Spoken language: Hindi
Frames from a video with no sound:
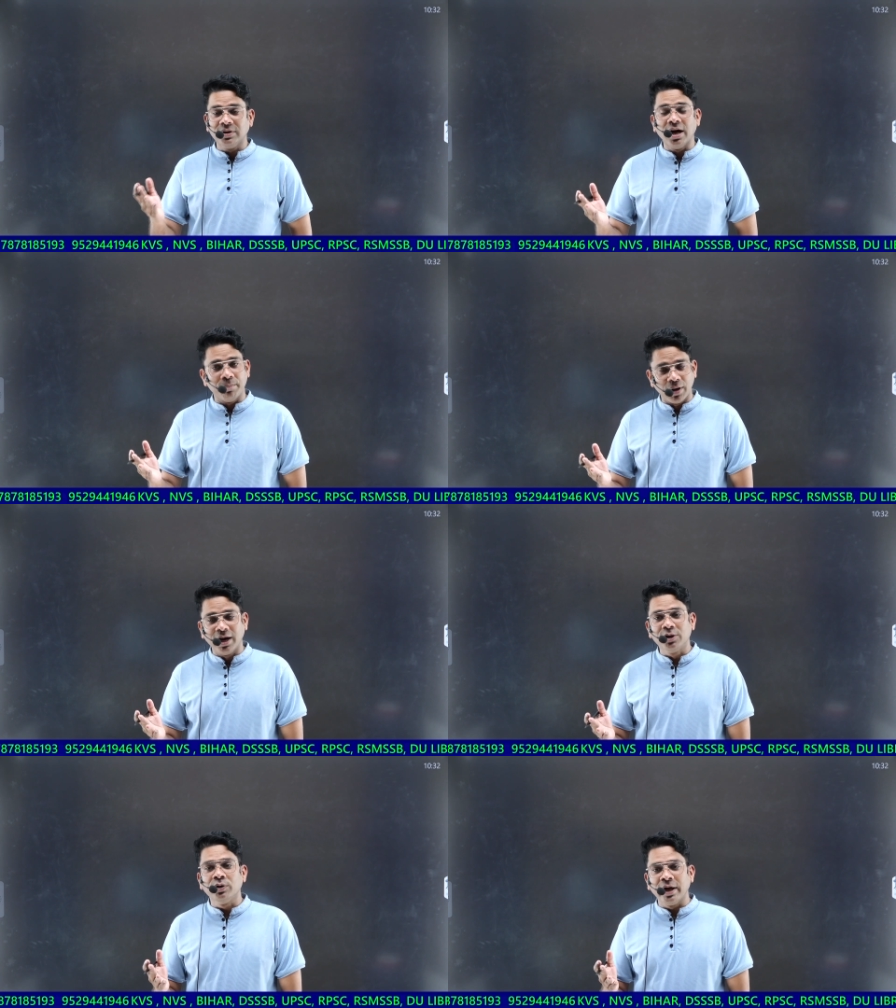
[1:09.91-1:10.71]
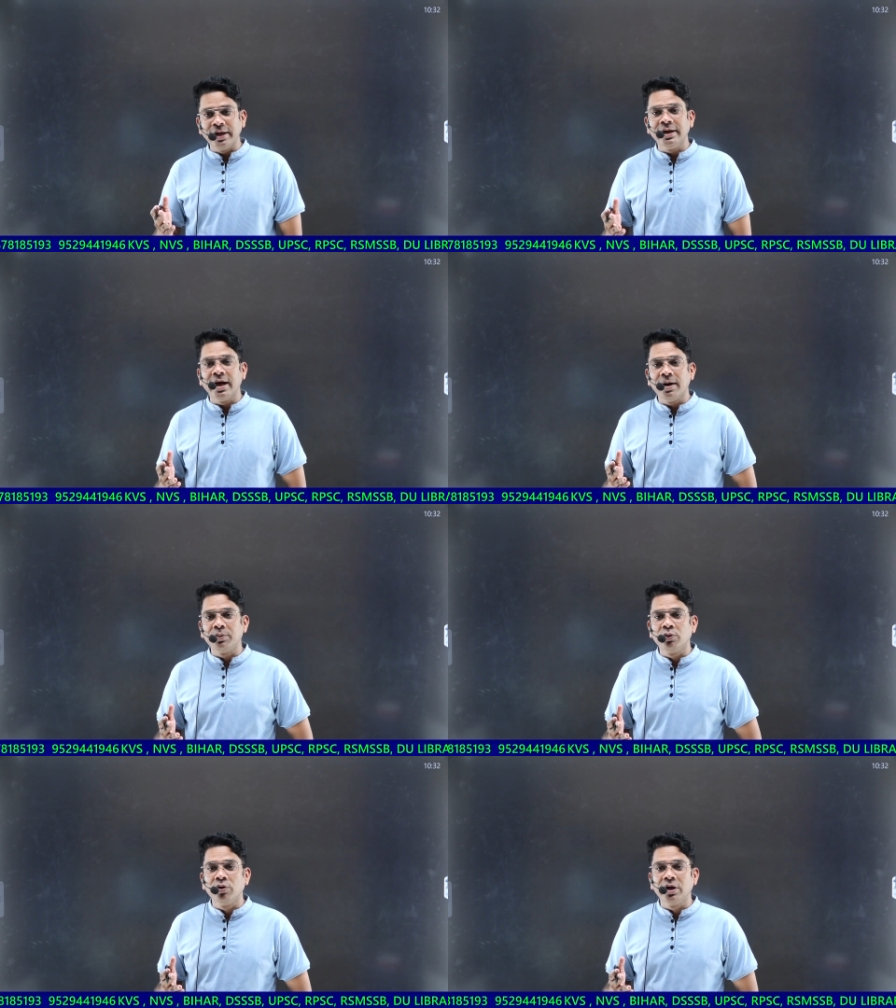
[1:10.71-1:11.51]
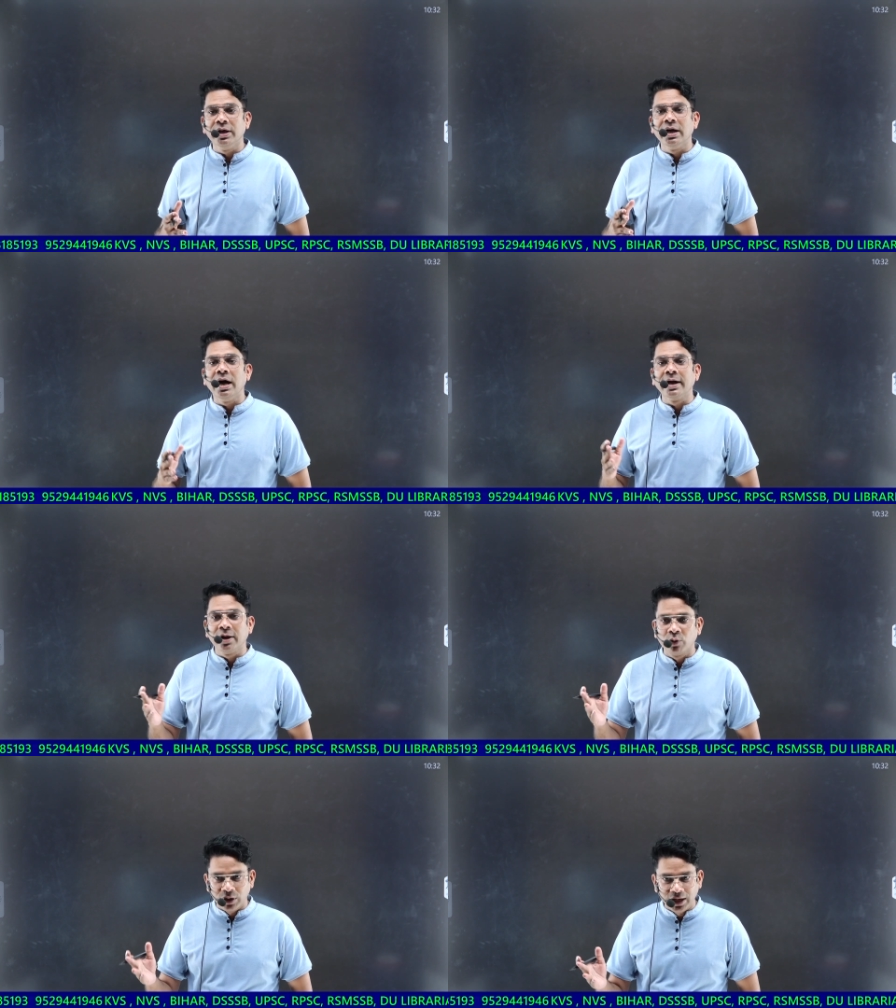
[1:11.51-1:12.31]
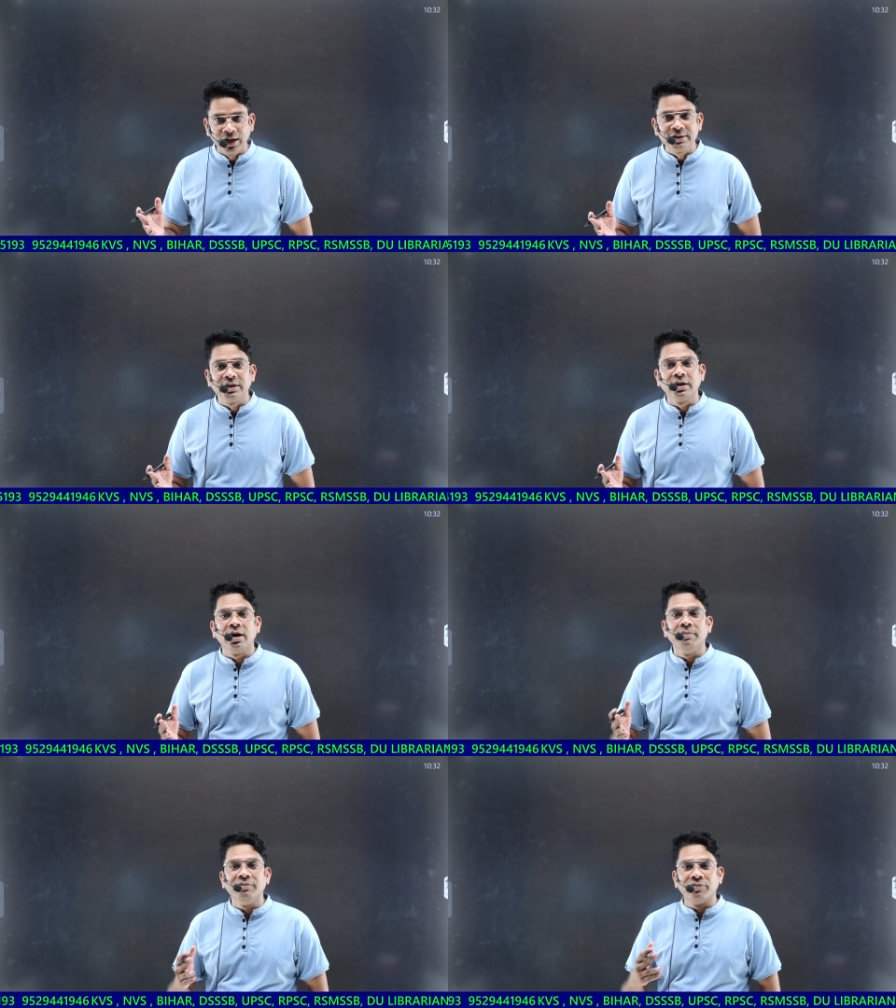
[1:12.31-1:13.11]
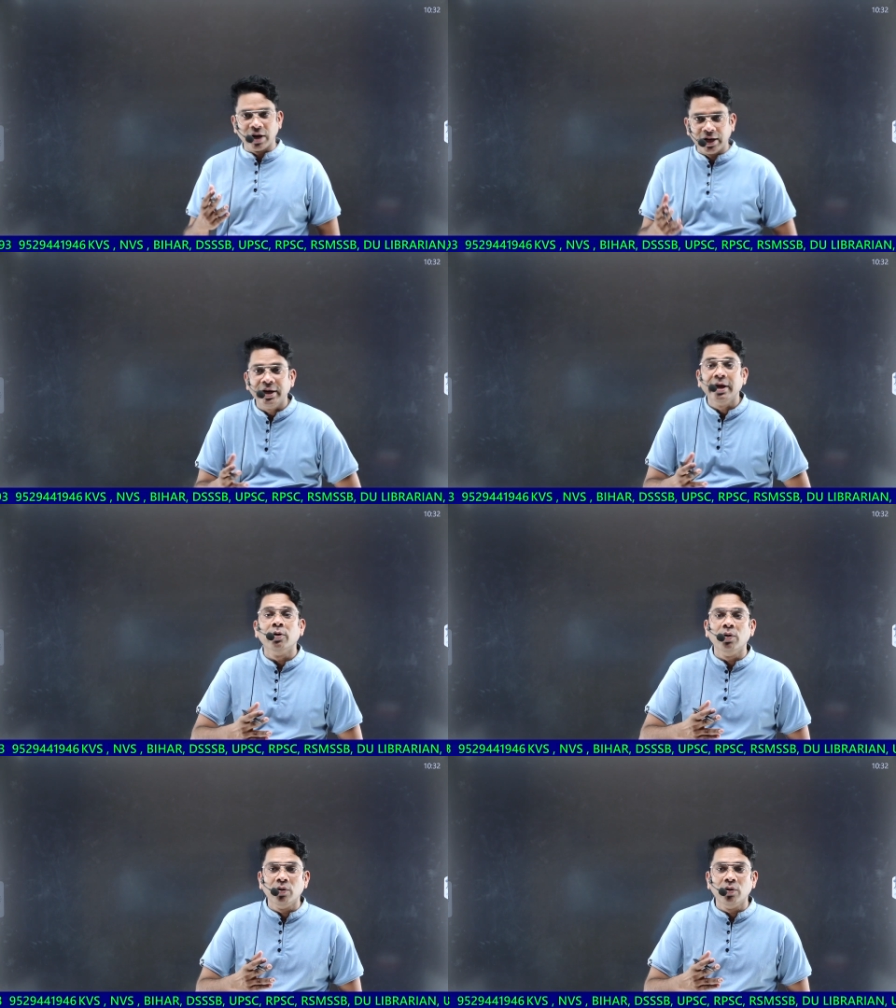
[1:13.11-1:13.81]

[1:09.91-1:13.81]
का पार्ट तो है ही है आप लोगों के लिए आगे कोले लेक्चर का अभी फ्राइडे को